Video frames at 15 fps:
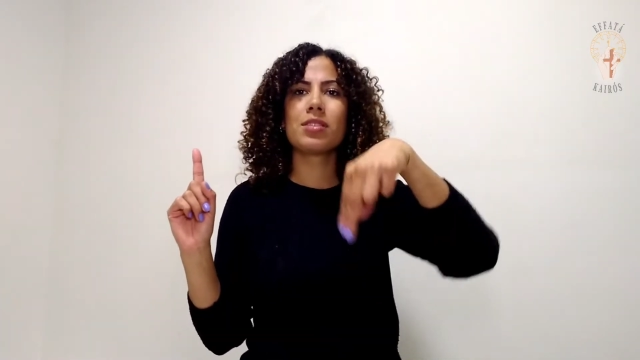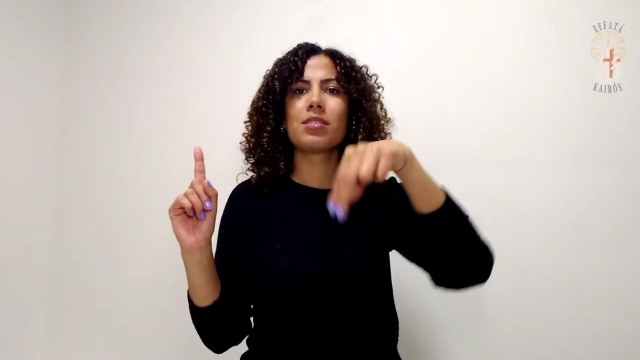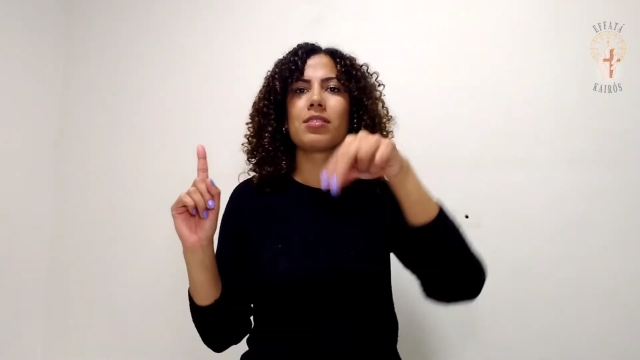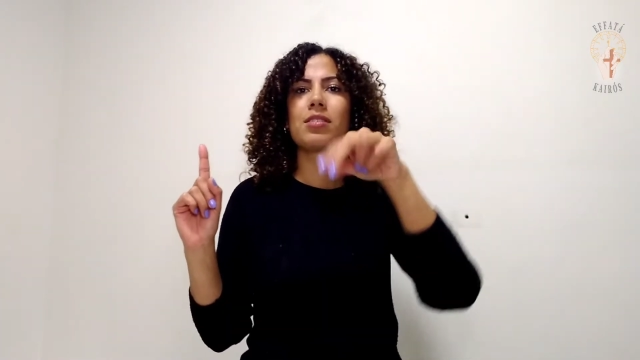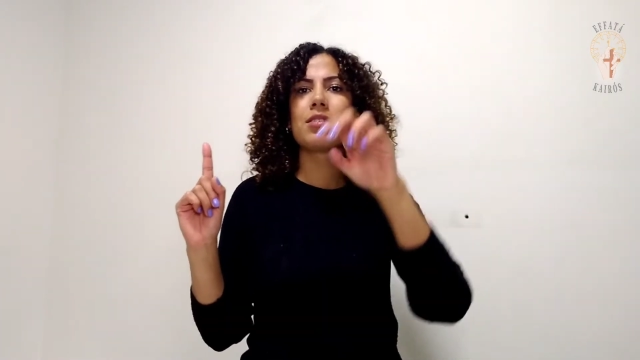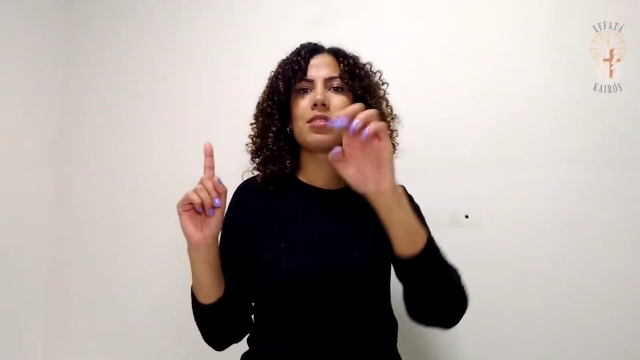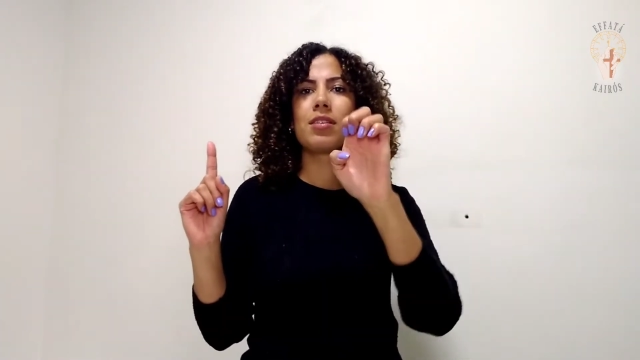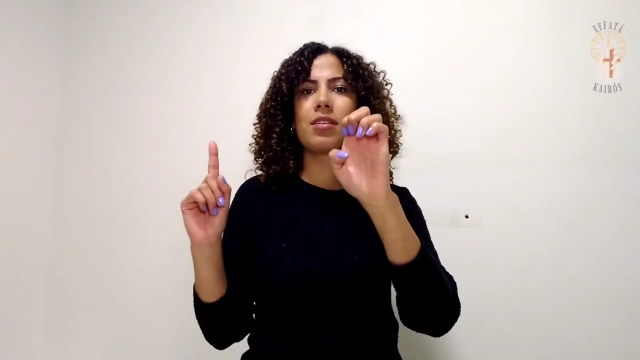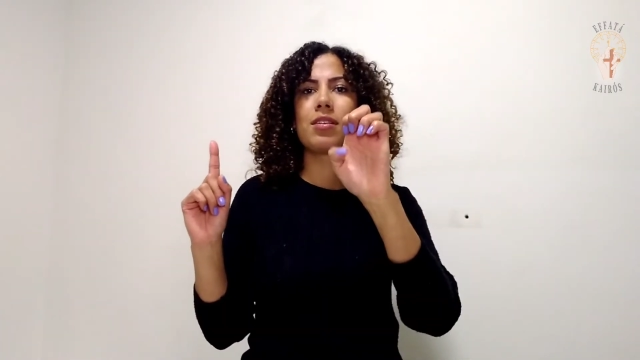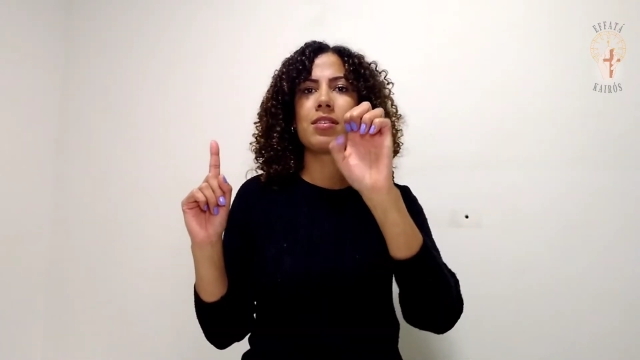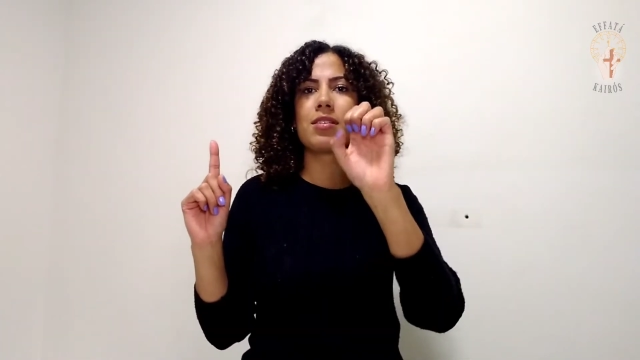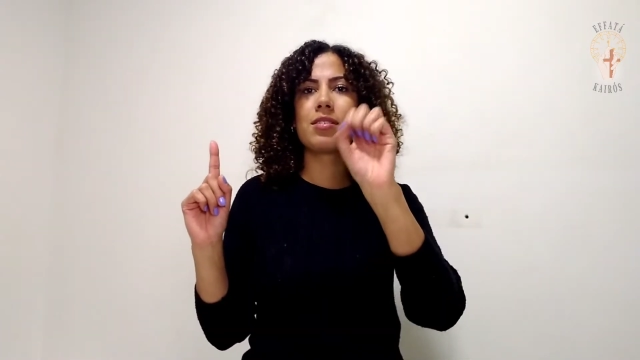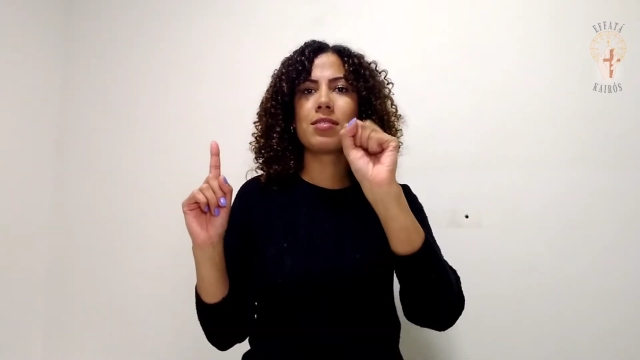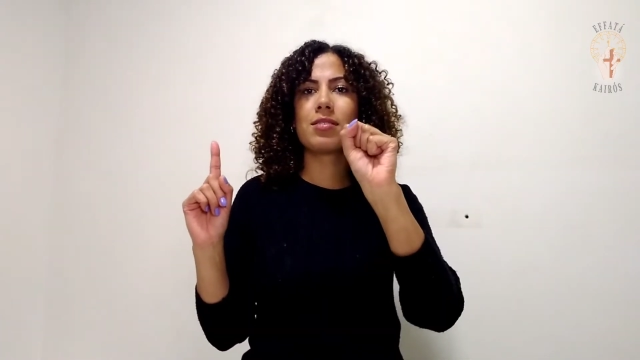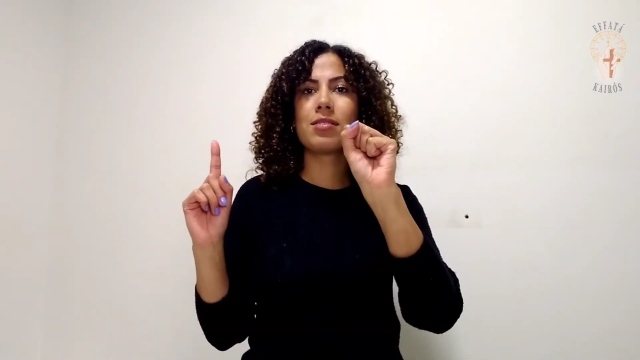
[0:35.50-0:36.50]
que fiz
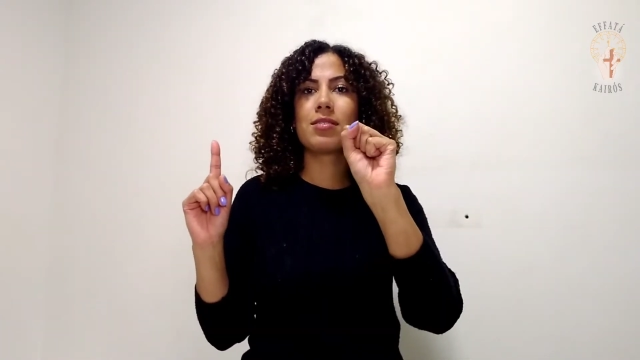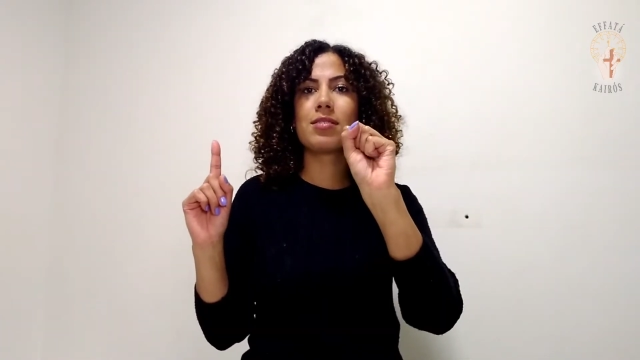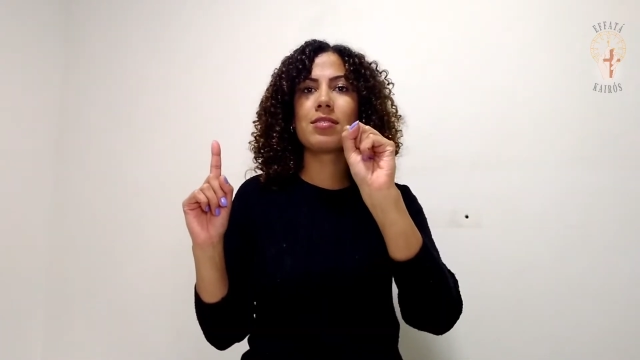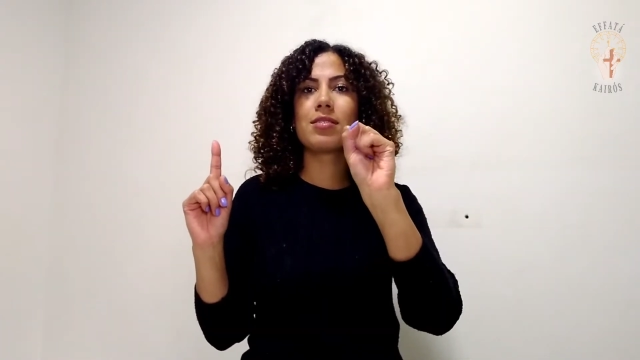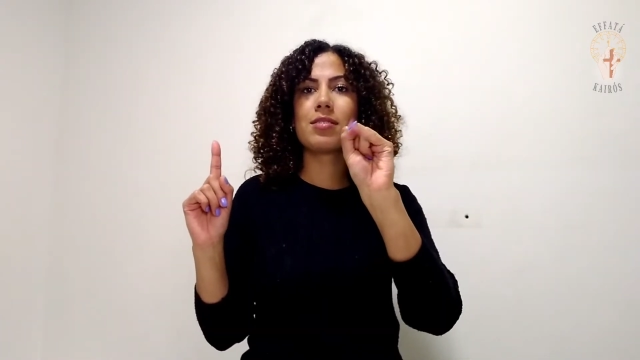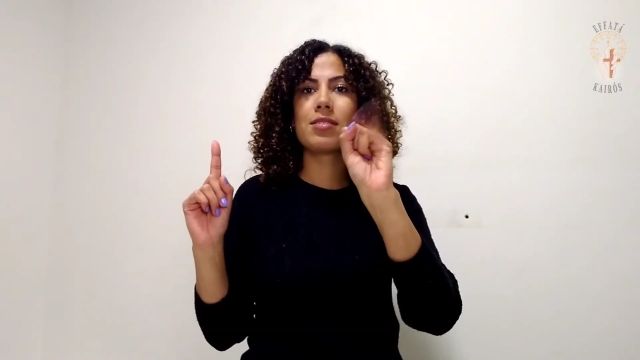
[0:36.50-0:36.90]
nascer